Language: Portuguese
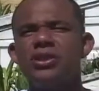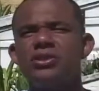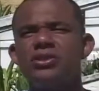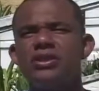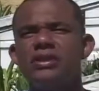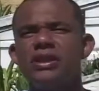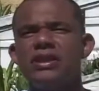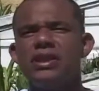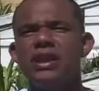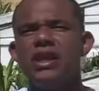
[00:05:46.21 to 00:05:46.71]
uma
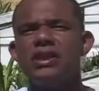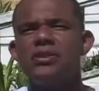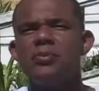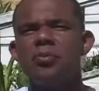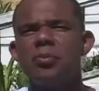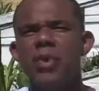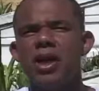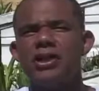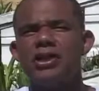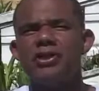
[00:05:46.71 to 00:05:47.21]
sociedade
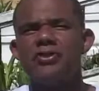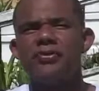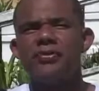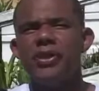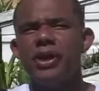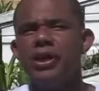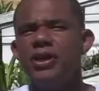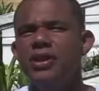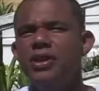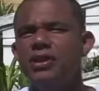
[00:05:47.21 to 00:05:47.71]
mais
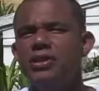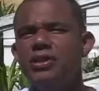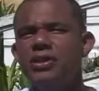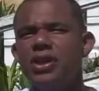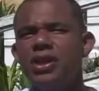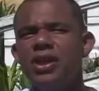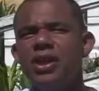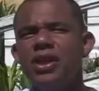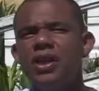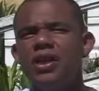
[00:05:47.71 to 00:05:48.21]

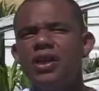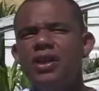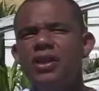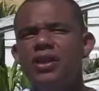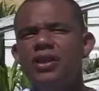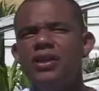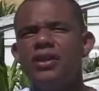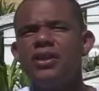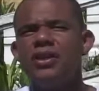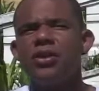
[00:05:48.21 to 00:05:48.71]
feliz
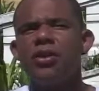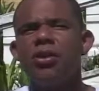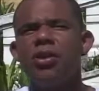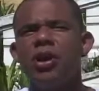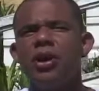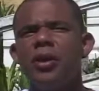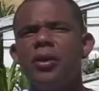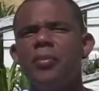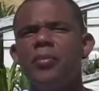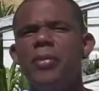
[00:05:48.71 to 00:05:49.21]
e
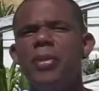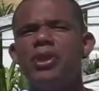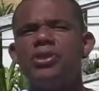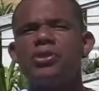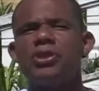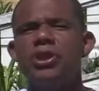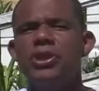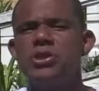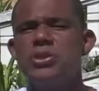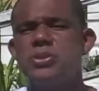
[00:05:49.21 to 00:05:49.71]
correr
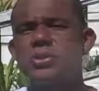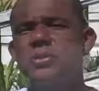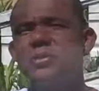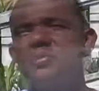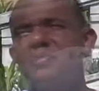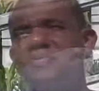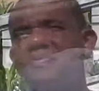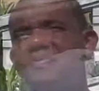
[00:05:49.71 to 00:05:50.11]
menos risco.